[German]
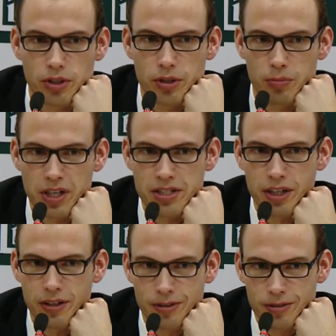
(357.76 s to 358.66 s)
äh,
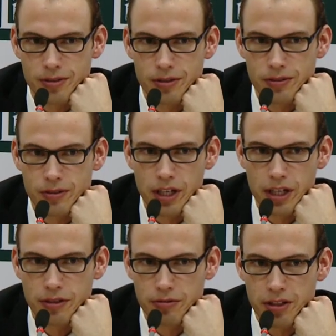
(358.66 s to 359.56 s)
besser
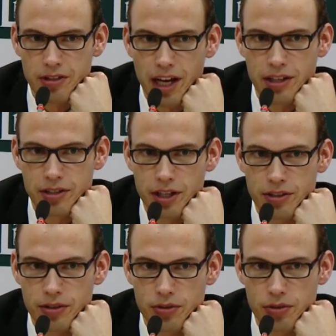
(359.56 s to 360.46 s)
hinten verteidigt
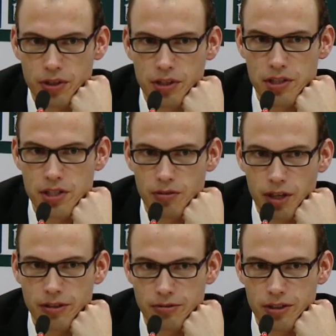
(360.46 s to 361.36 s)
hat und
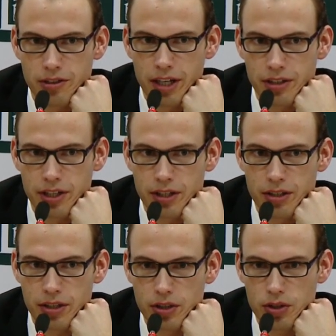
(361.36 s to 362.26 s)
intensiver verteidigt hat.
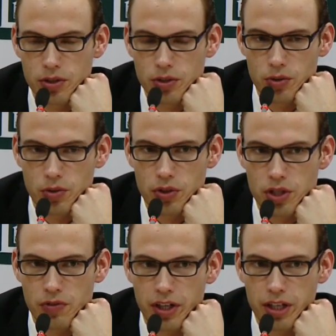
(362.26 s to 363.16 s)
Und
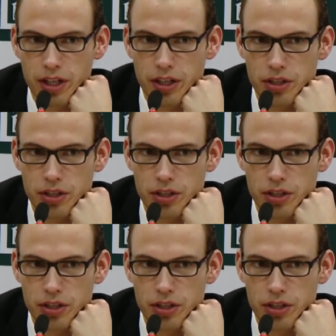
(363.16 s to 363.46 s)
das war ja der